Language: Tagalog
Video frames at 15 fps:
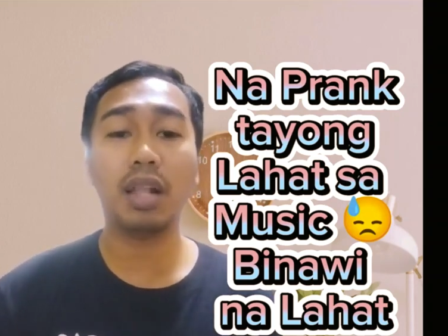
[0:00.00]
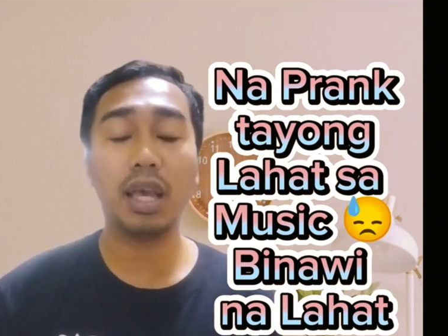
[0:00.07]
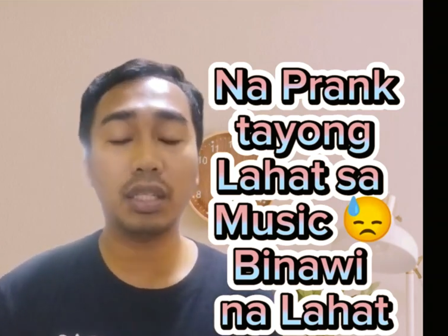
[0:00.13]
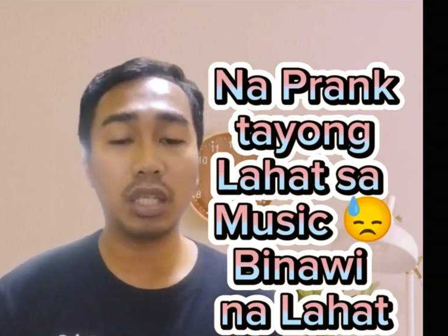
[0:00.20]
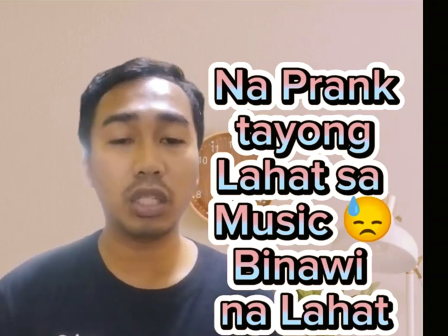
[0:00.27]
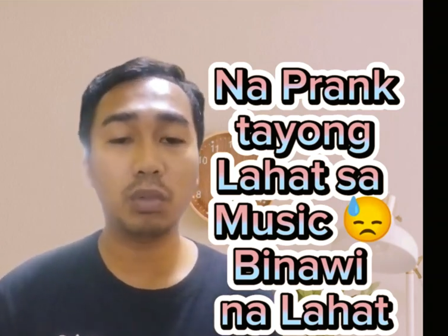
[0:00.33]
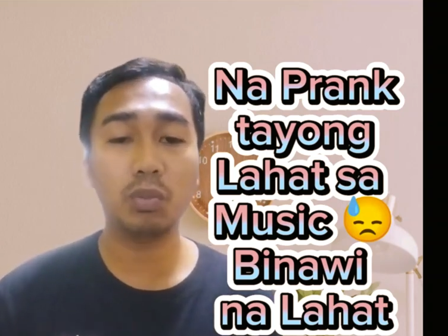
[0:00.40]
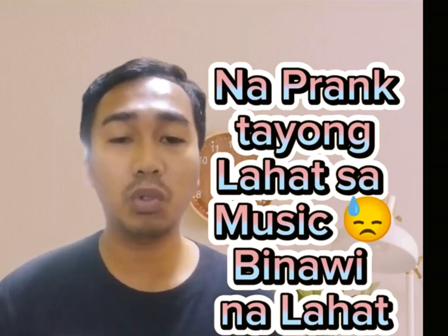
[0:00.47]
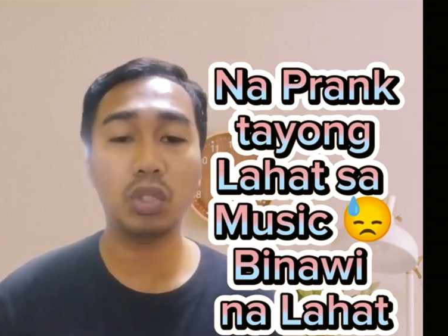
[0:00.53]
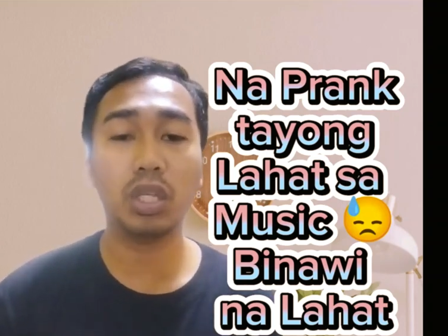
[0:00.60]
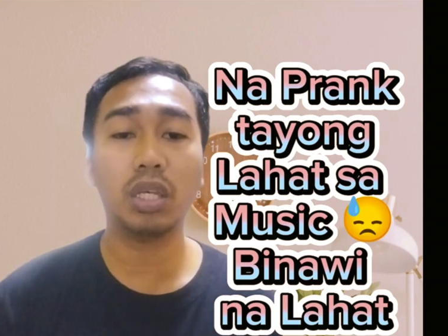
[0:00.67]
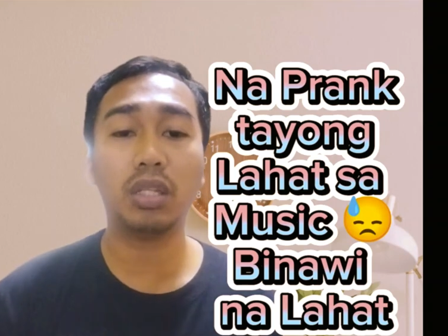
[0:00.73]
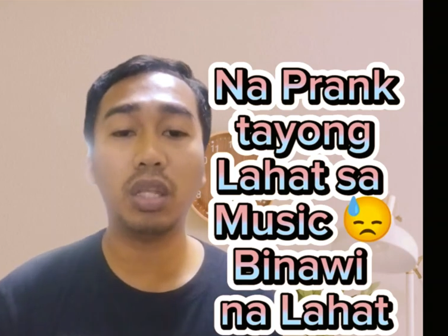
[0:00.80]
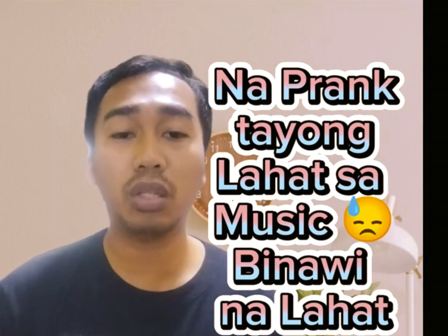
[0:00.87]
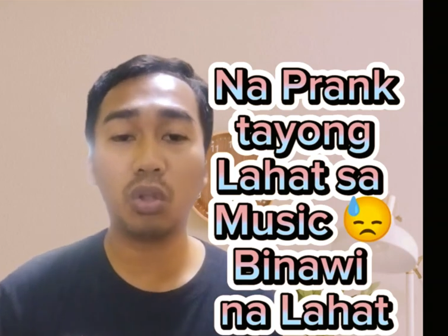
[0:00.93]
licensed
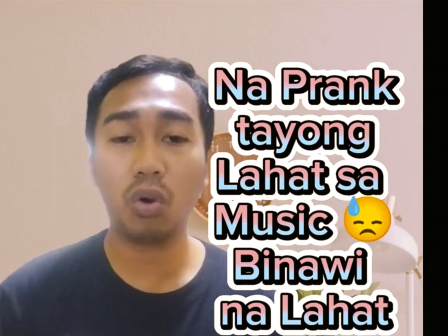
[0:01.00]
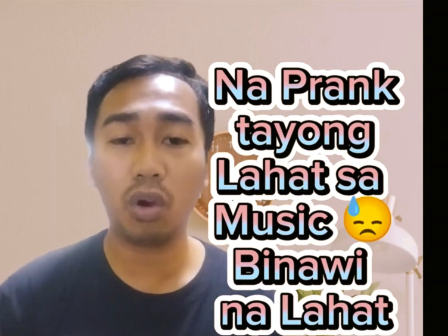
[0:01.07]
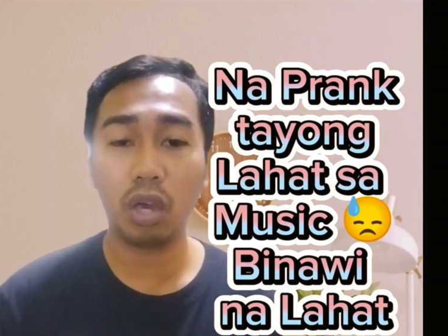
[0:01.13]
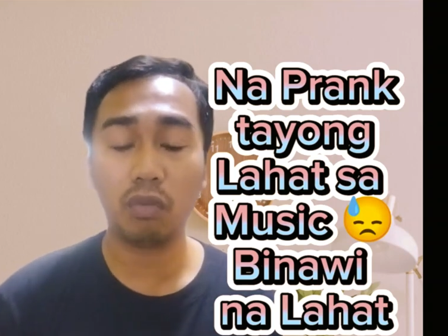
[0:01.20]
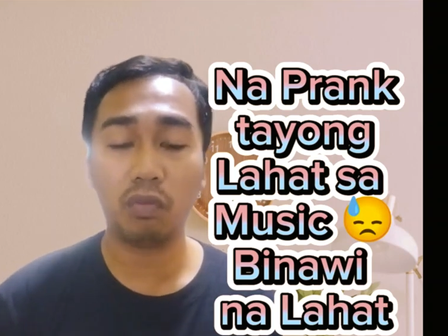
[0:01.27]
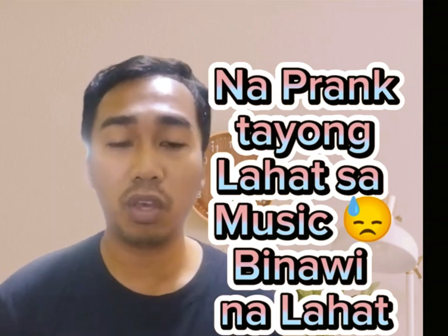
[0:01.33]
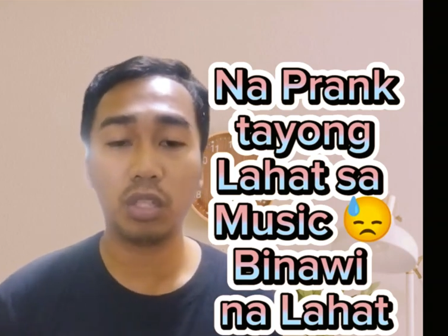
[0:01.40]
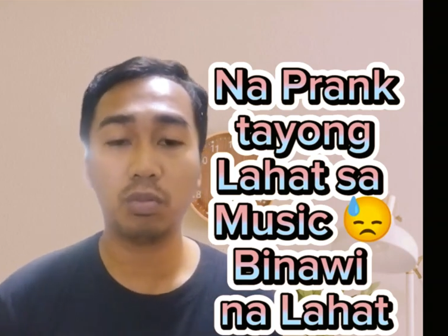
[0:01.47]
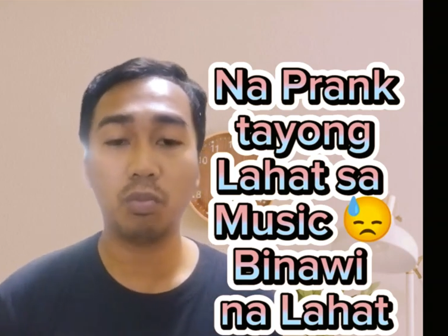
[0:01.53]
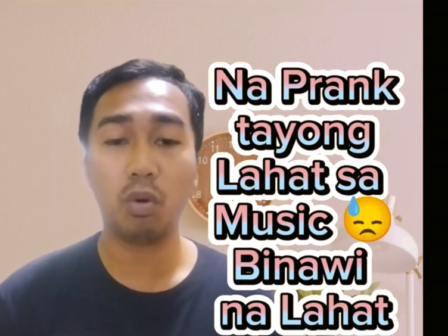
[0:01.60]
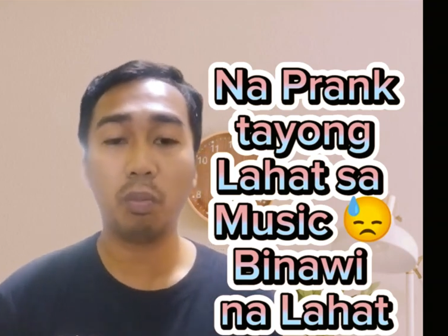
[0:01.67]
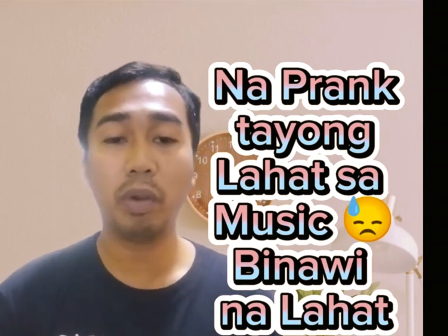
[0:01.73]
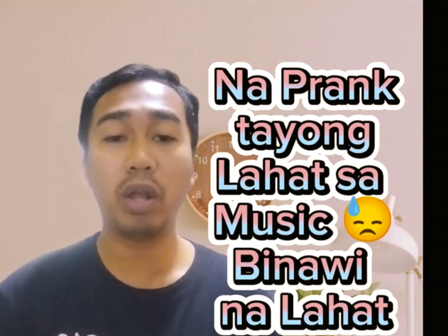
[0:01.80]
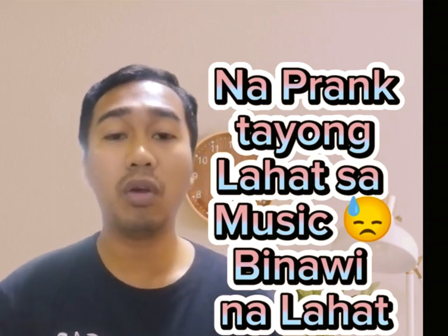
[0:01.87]
music dito kay Facebook.